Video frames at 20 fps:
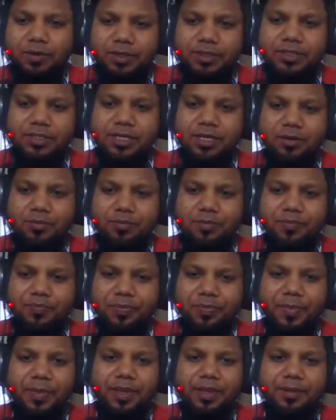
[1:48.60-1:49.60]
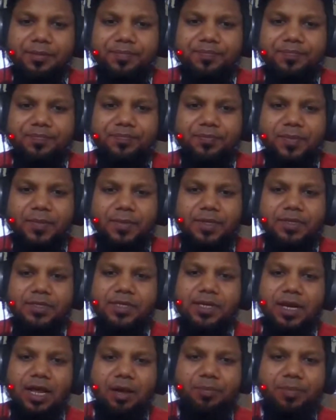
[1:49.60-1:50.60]
জাওয়াদ স্যার
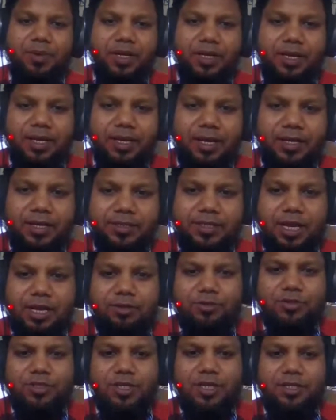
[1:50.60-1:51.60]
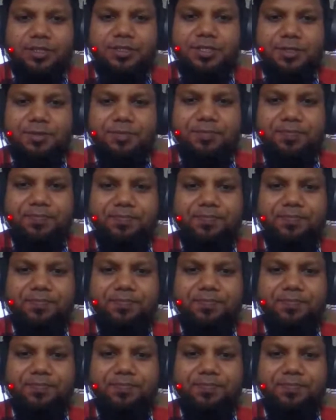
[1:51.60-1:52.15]
স্যার আপনাকে স্বাগত জানাচ্ছি